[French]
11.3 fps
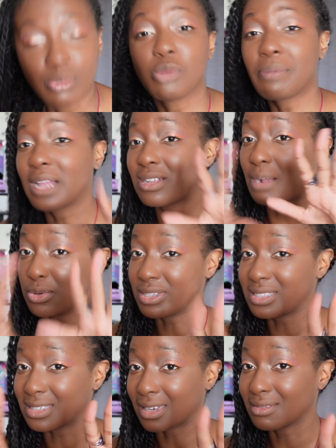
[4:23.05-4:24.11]
De, de, Je parle de la
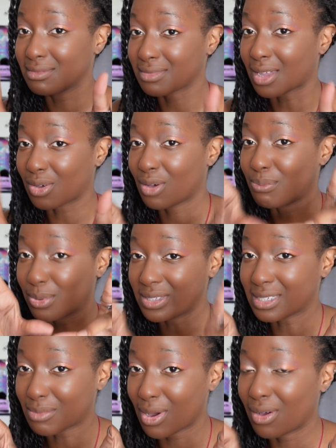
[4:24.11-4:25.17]
politique, hein, d'accord
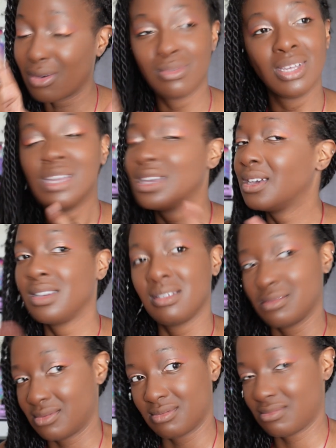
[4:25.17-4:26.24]
Politiquement,
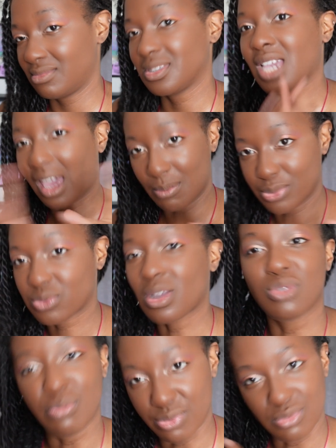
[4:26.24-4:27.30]
Chacun pour soi,
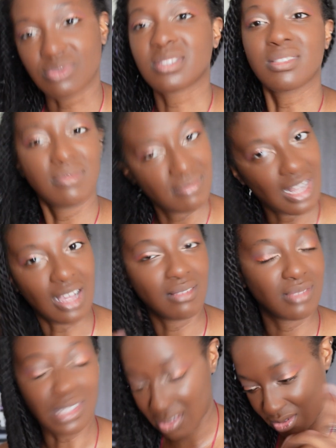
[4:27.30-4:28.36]
Dieu pour tous. Voilà,
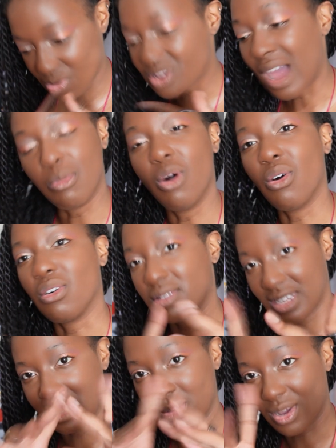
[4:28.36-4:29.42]
c'est eux d'abord
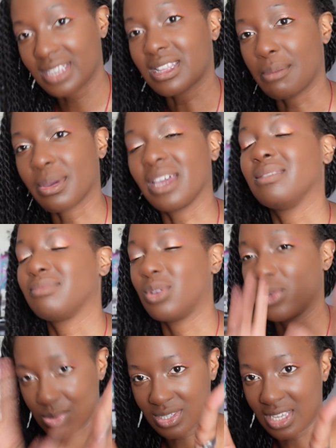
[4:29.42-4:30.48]
et le reste après.
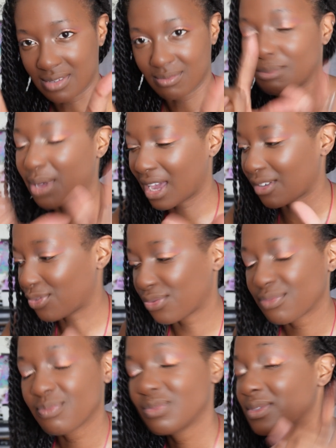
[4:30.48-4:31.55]
On se sait. Bref,
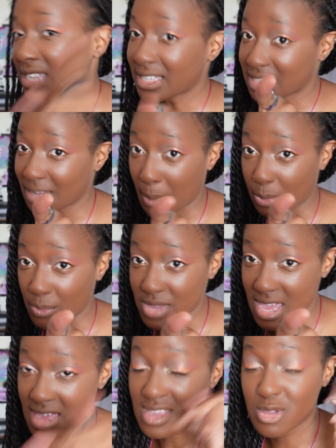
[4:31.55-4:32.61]
ça c'était ma
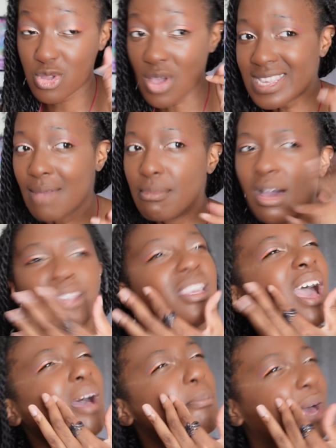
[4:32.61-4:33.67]
première. Deuxièmement, il
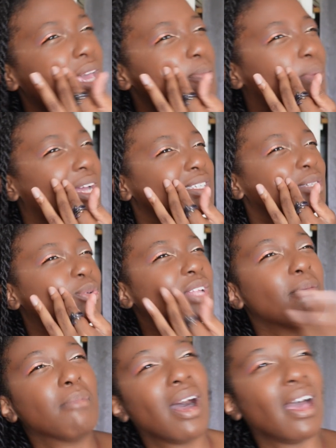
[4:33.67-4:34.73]
y a un bail
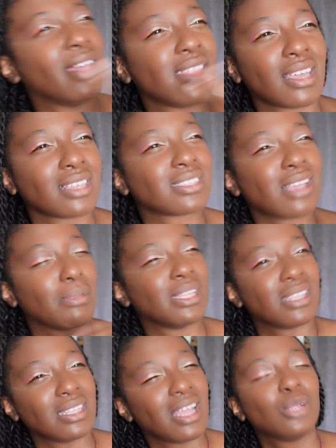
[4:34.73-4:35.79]
particulièrement intéressant
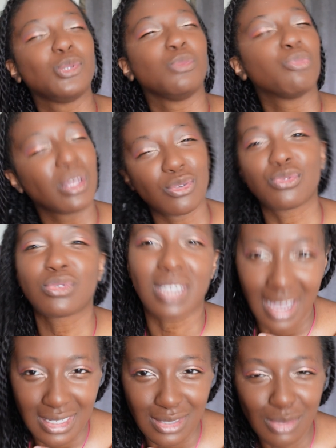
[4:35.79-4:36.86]
maintenant du point de vue
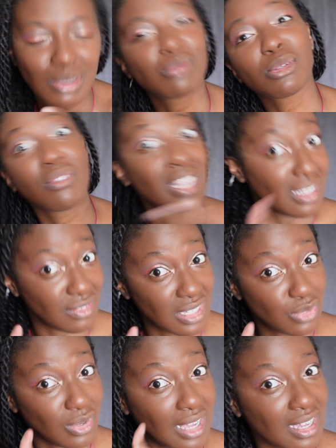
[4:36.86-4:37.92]
crasseux, parce que maintenant on va dévier
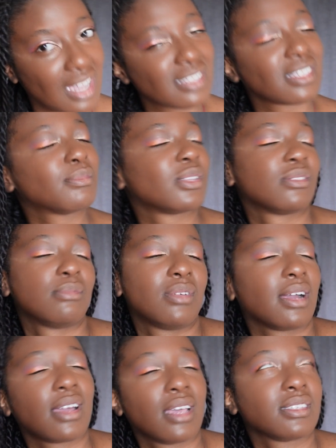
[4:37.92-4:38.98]
sur la crasse, hein, parce que
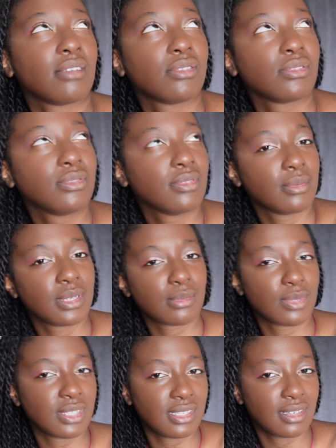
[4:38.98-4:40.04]
la crasse avant tout, on va se
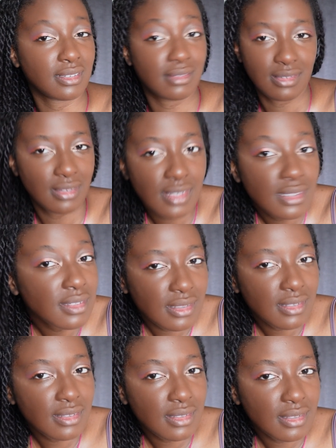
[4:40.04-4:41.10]
mentir. Hein.
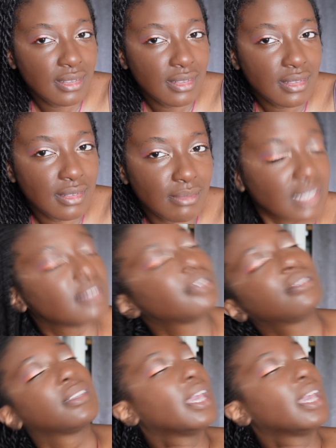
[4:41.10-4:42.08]
Merci.